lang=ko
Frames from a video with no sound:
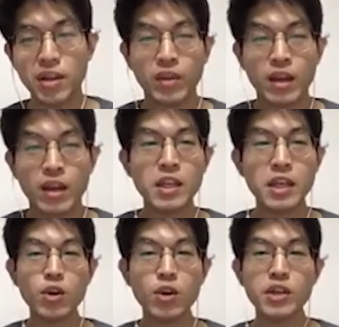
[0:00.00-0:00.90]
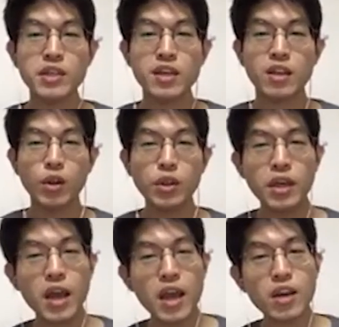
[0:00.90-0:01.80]
근데 이거를 이제 어떻게
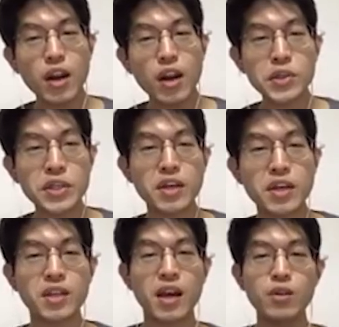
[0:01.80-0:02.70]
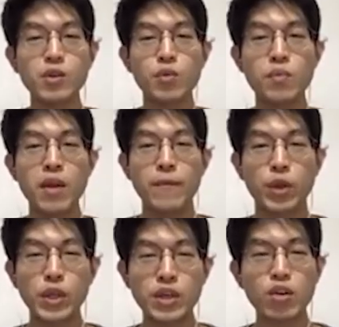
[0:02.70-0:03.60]
해결할 것이냐 이제 다들 좀
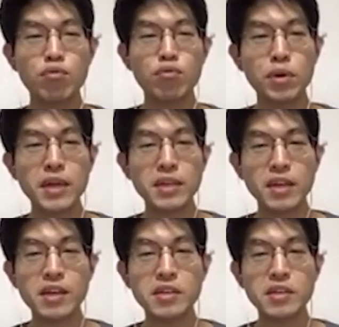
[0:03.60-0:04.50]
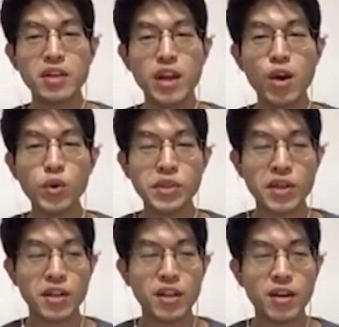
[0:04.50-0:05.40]
귀찮고 불편한 상태에서 일을 해오고
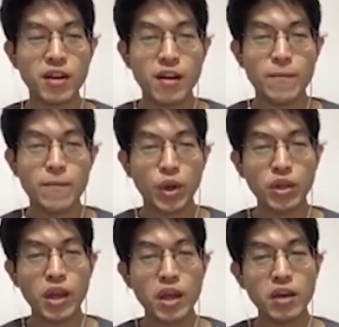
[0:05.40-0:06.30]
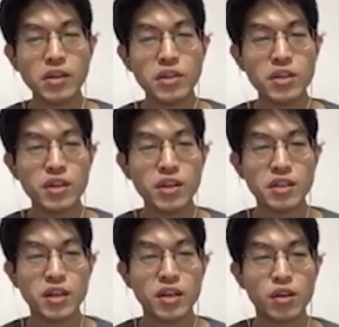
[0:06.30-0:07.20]
있었는데 어떻게 해결할지를 이제
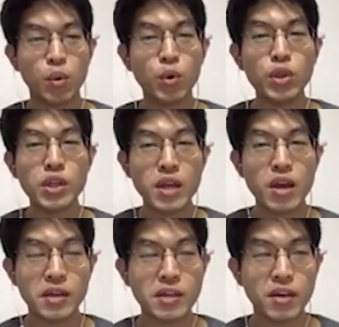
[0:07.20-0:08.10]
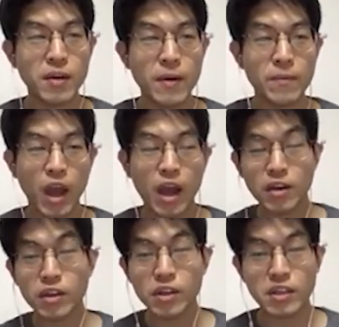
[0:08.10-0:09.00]
그 모르는 상황에서 아 이거는
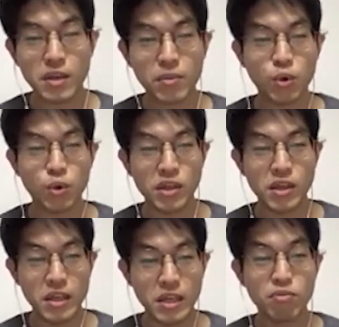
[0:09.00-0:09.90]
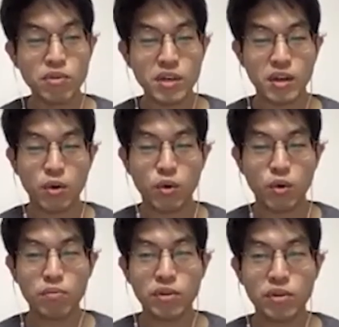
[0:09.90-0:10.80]
이제 참고로 이 문제를 겪고 있는
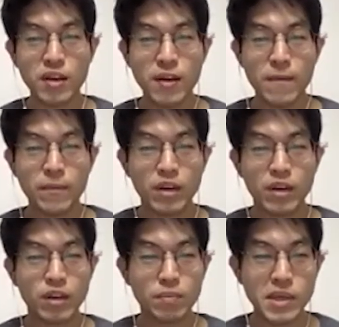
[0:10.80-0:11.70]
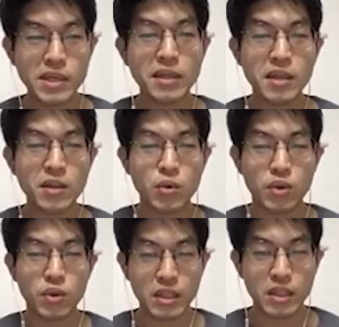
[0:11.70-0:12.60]
분들이 그 비상장 쪽
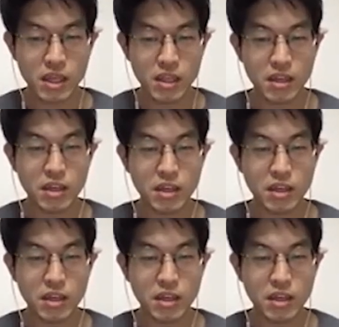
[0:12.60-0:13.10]
특히나 이제